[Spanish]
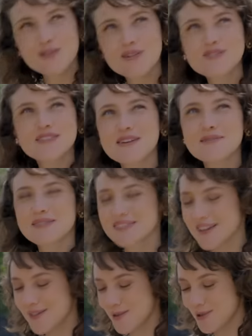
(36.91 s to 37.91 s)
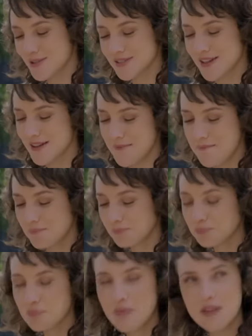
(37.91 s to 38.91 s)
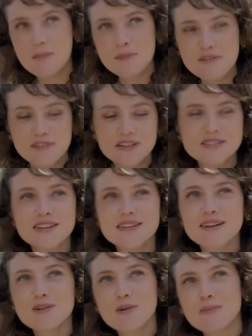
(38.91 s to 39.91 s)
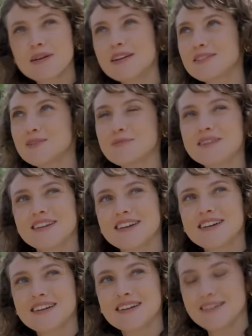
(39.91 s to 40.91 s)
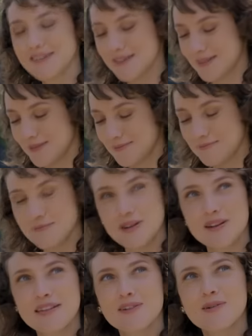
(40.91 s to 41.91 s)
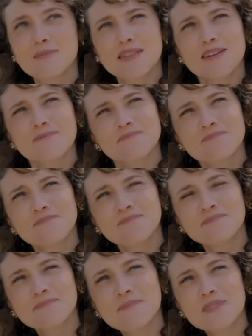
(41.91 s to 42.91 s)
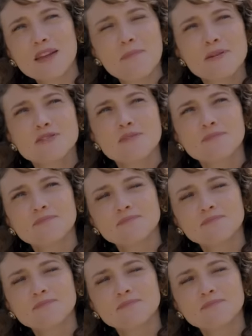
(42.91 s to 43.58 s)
no te he evitado. Es que preferí salir a comer y tomar aire en mi hora de comida. ¿Qué pasó?